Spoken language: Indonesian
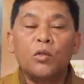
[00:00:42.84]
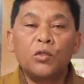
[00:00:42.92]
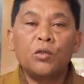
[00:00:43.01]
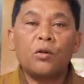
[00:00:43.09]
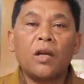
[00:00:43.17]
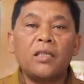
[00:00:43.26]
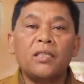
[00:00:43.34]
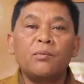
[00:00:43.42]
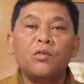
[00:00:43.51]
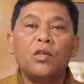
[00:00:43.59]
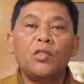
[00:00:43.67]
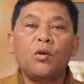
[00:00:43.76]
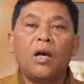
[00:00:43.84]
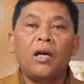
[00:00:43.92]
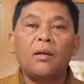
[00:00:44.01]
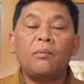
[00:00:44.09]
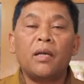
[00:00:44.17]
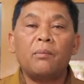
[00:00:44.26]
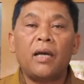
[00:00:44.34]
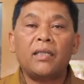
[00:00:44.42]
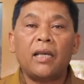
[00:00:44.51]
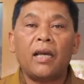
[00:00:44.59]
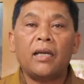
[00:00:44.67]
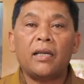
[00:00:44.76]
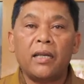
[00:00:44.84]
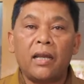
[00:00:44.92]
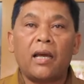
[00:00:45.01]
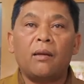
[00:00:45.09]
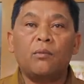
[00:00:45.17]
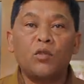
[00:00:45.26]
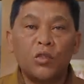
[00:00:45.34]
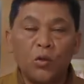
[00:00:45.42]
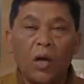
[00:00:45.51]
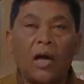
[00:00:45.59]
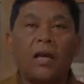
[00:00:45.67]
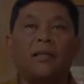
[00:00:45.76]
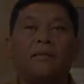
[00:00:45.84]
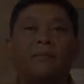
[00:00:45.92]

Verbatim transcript: Bujur ras Jojua man batal terina. Jojua.